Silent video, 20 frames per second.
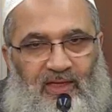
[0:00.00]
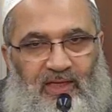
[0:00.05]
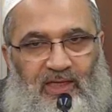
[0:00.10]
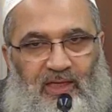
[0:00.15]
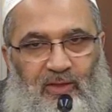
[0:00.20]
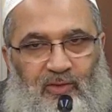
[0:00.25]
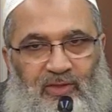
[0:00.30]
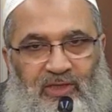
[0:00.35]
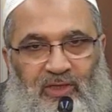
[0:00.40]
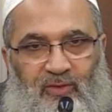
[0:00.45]

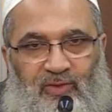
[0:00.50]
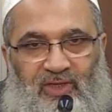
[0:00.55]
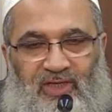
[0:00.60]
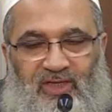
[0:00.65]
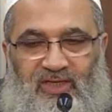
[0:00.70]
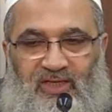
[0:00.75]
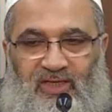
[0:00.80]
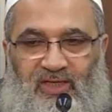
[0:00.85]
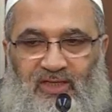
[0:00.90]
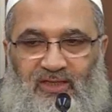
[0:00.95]
لأن
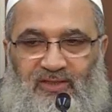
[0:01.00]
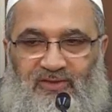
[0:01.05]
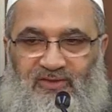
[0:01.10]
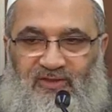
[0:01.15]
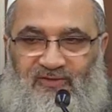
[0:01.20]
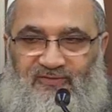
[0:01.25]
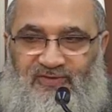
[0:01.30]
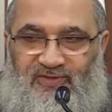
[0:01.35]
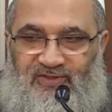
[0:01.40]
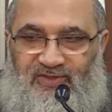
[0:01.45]
هناك
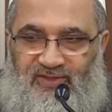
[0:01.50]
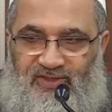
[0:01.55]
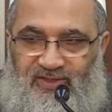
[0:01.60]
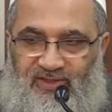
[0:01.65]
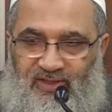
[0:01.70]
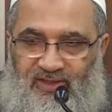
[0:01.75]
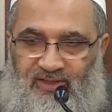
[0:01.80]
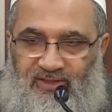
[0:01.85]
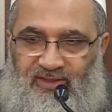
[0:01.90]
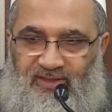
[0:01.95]

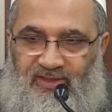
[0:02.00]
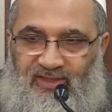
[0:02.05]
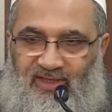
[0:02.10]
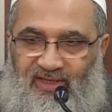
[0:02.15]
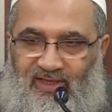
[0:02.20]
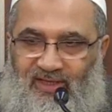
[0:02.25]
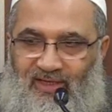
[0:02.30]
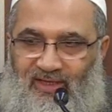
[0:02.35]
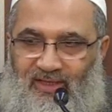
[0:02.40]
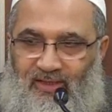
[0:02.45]
تفصيلا
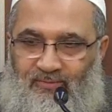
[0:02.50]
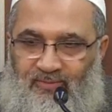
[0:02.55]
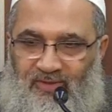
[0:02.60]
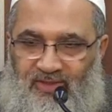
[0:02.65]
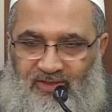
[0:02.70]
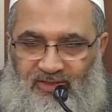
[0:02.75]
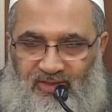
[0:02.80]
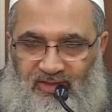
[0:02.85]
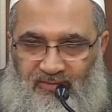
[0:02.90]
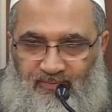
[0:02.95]

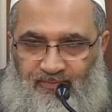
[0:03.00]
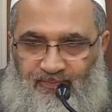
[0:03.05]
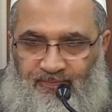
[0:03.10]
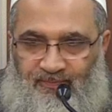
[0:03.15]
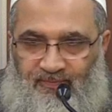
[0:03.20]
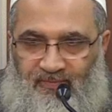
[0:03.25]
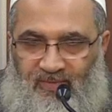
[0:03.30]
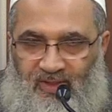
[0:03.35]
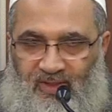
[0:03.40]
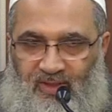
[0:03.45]
كلاميا
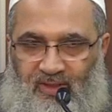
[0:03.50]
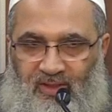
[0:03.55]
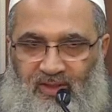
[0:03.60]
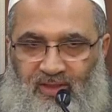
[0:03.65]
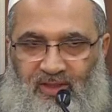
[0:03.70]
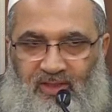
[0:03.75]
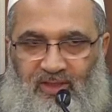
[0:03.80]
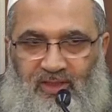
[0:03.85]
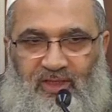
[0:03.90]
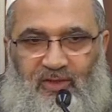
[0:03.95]

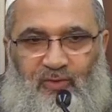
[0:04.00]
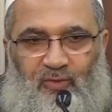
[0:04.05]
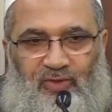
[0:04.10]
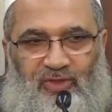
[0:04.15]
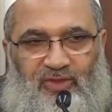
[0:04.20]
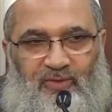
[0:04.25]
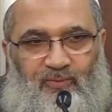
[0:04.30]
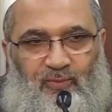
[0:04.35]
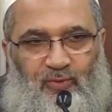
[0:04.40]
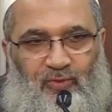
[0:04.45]
لا
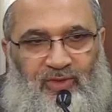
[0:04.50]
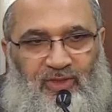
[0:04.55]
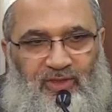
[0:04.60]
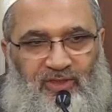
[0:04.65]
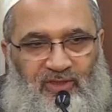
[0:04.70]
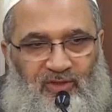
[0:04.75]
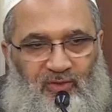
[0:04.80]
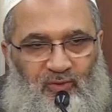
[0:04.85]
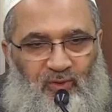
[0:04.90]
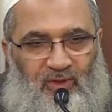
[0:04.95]
أحب
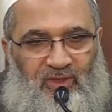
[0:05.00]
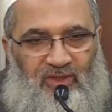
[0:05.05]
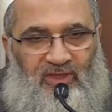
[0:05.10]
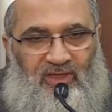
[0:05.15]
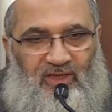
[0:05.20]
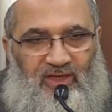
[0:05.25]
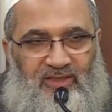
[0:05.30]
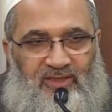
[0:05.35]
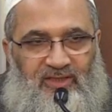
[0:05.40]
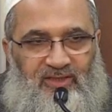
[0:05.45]
الإخوة
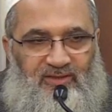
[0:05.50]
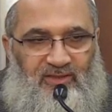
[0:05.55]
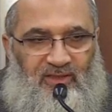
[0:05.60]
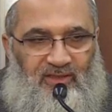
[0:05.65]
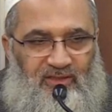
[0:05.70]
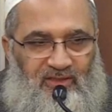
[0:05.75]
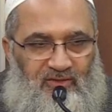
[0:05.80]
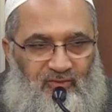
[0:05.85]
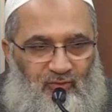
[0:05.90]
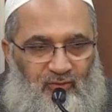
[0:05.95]
أن
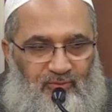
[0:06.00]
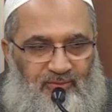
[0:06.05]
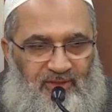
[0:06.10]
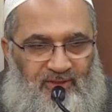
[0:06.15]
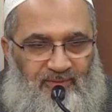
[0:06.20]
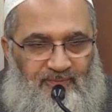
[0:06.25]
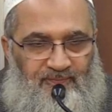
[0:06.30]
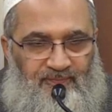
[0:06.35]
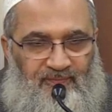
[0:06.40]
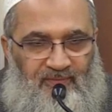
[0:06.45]
يتعلقوا به